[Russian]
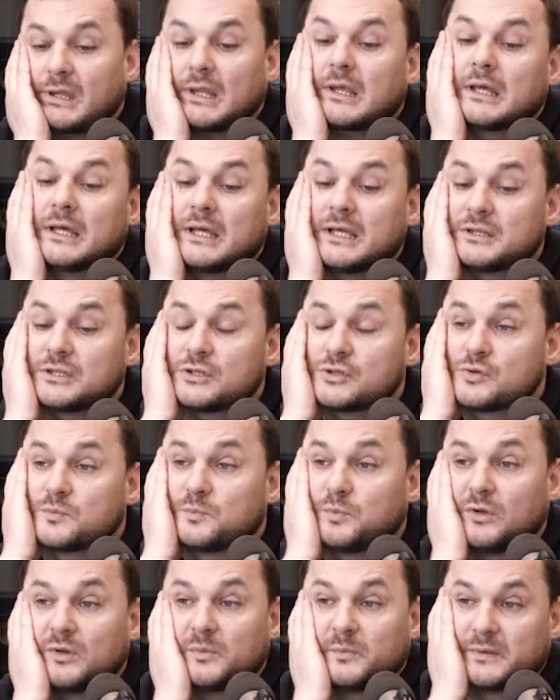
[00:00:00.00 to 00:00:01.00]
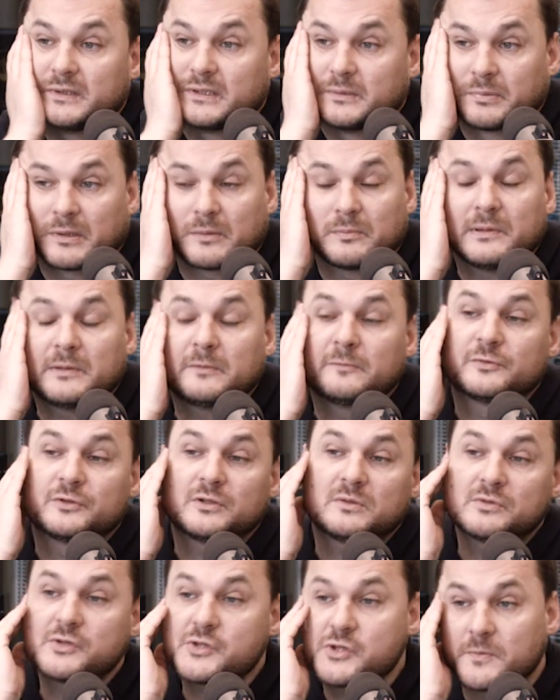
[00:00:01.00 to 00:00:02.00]
это еще полбеды. Проблема в
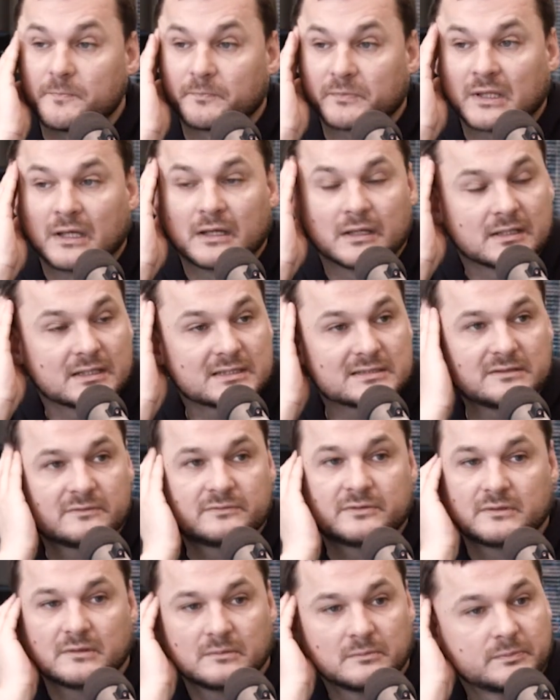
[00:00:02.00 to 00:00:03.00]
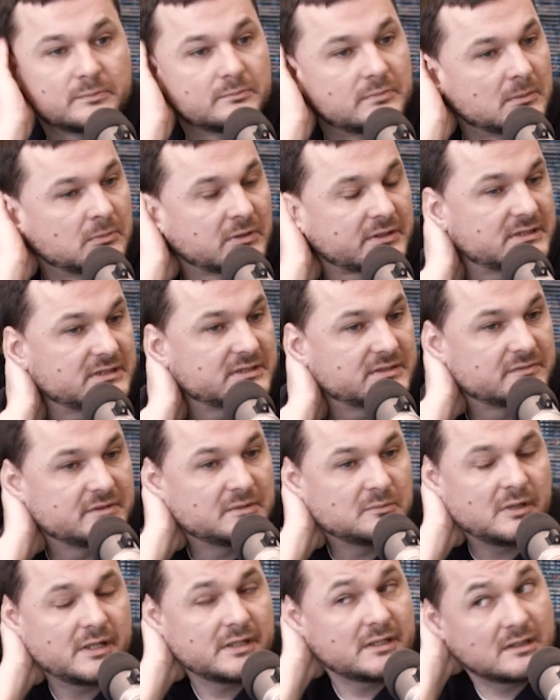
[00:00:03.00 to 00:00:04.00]
том, что, э, если вы обратите
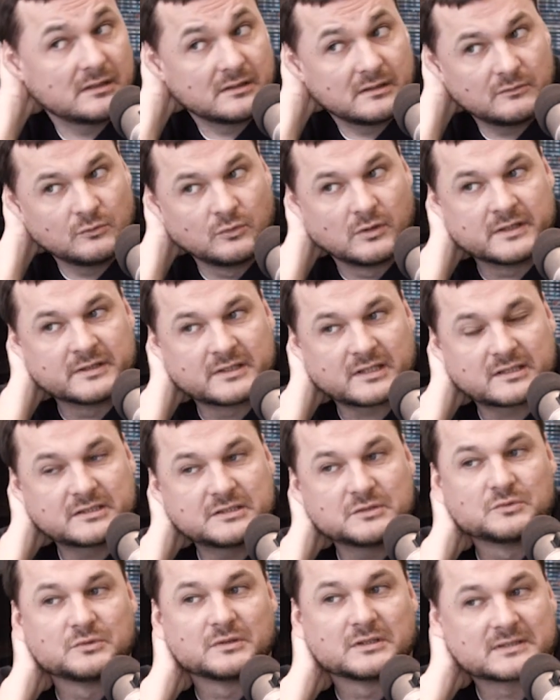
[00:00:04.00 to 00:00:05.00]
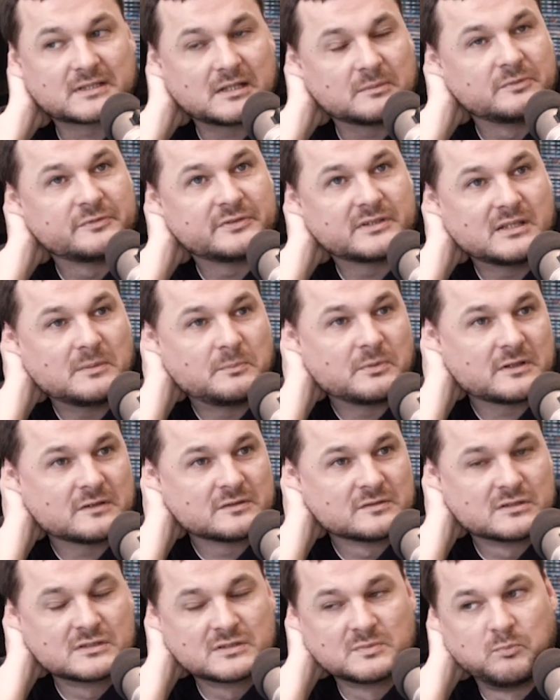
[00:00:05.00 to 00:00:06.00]
внимание, ну, Антарктиду у нас как бы всегда
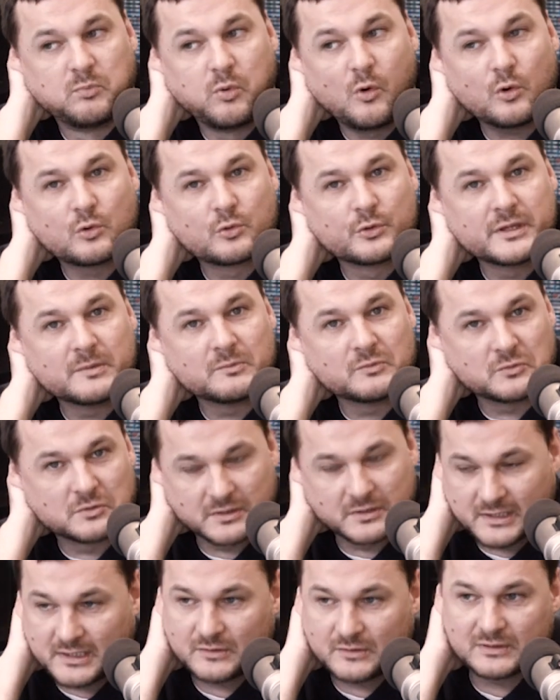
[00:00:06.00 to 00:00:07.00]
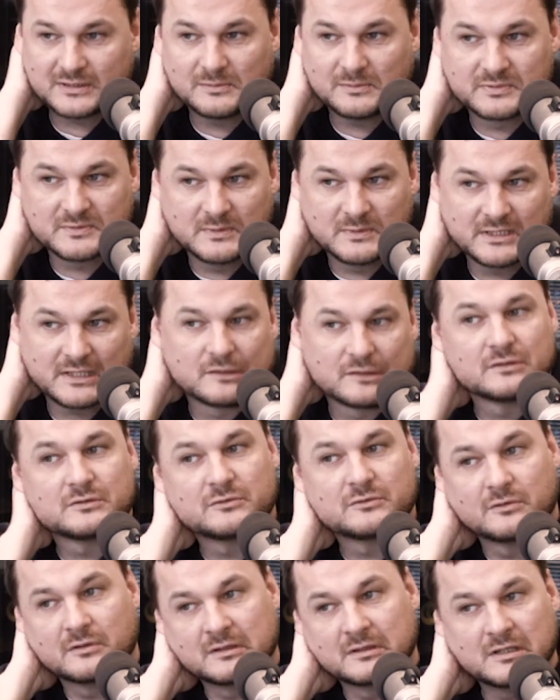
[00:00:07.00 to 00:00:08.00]
показывают сбоку немного, да, но если посмотреть
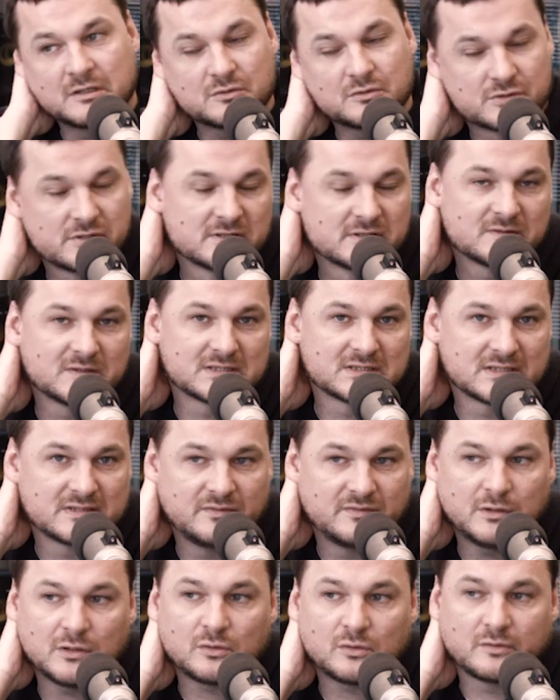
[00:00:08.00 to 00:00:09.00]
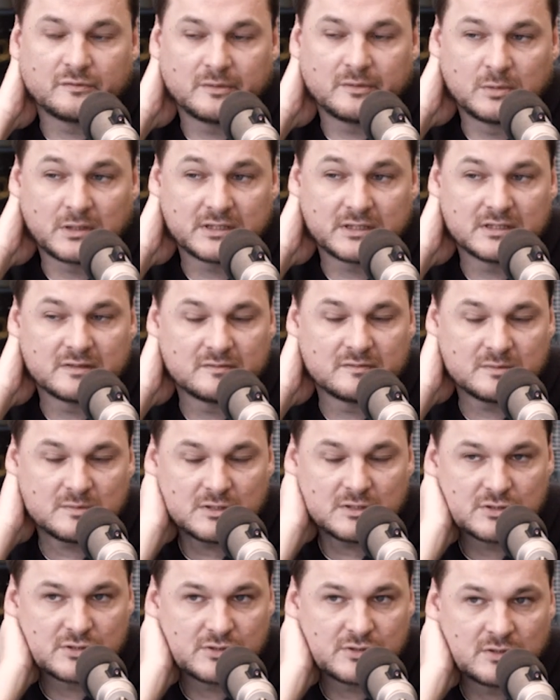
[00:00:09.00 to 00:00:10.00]
на нее, что называется, сверху, вы обратите
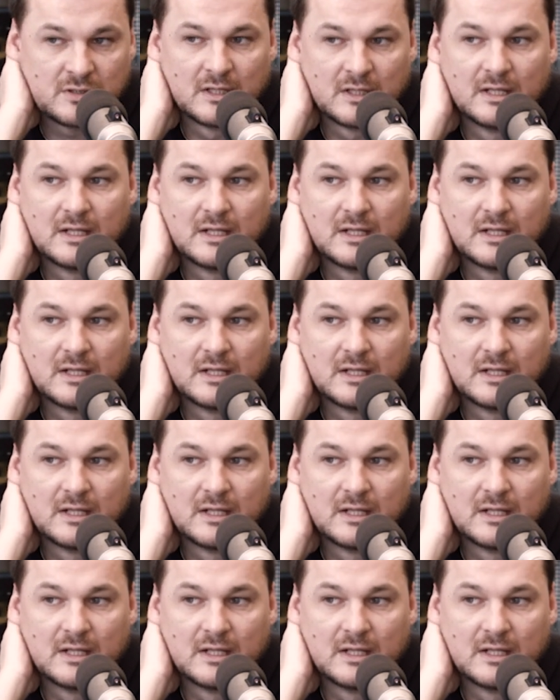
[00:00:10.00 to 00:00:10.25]
внимание, что